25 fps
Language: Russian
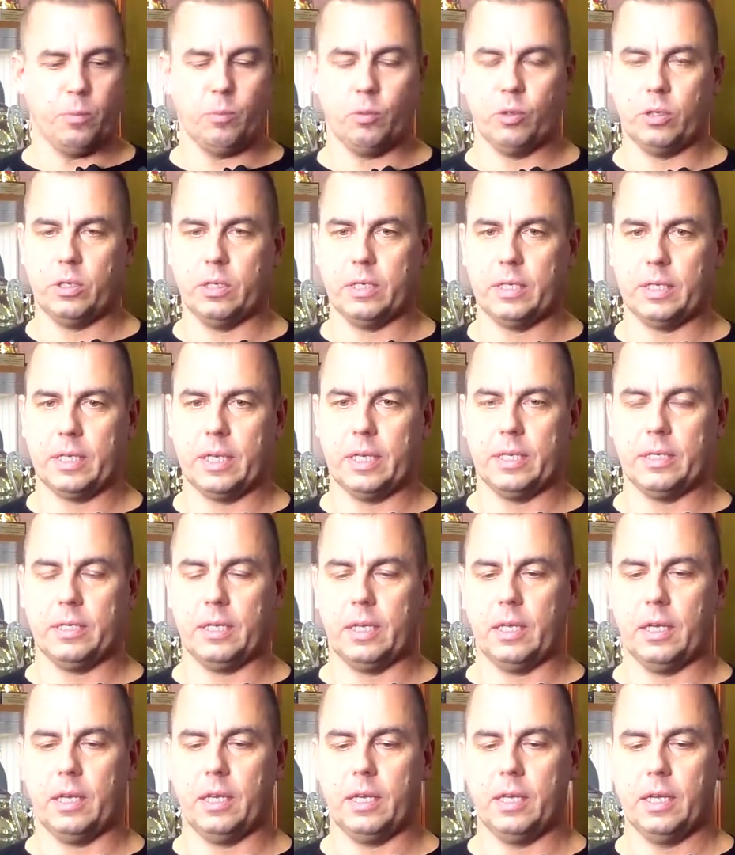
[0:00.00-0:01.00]
можно
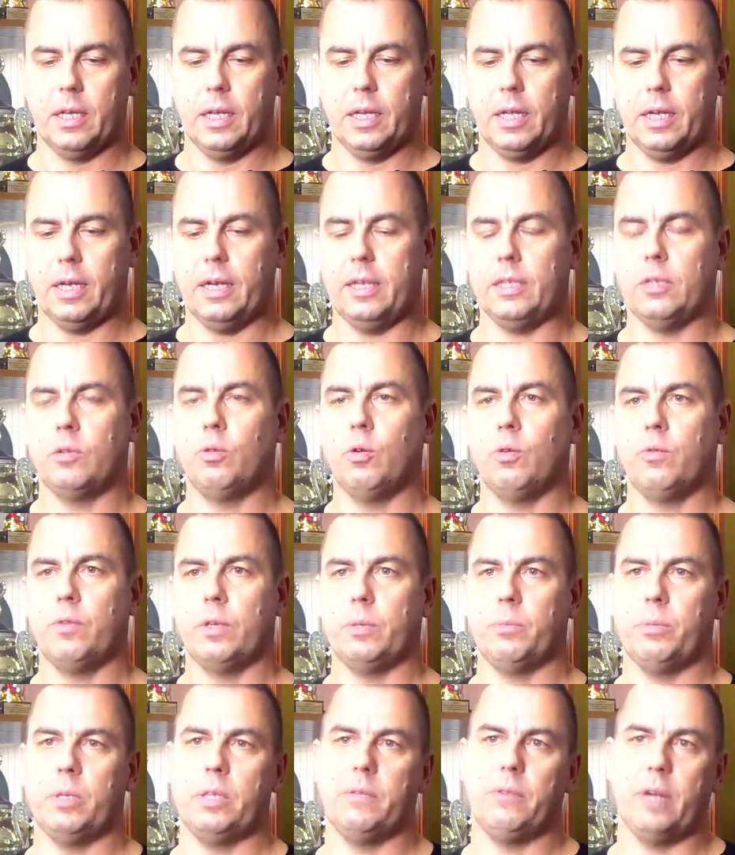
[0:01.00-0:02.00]
сказать.
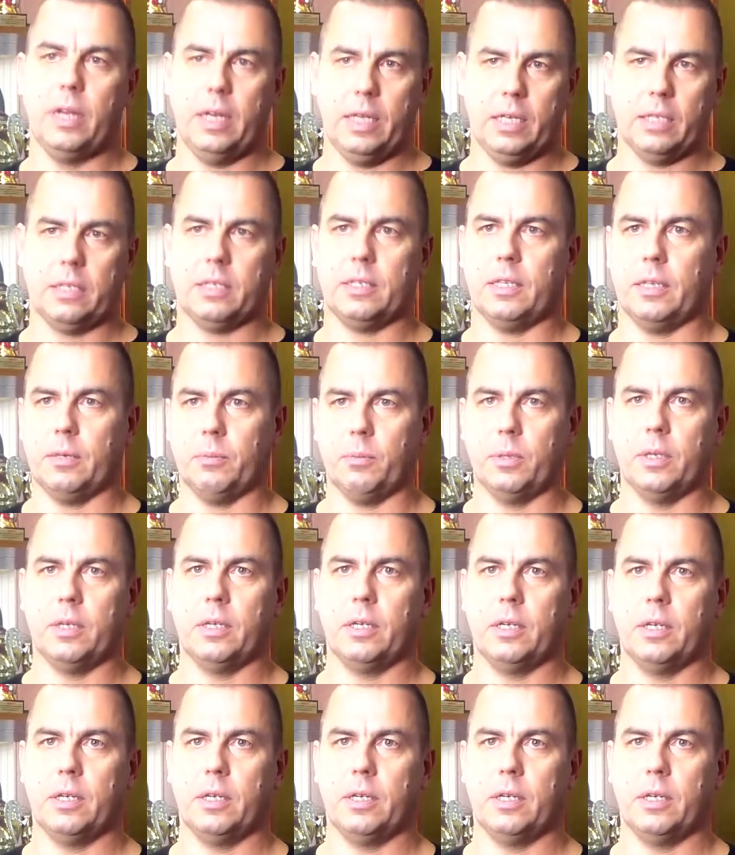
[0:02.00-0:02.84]
Ледовый бы дворец нам.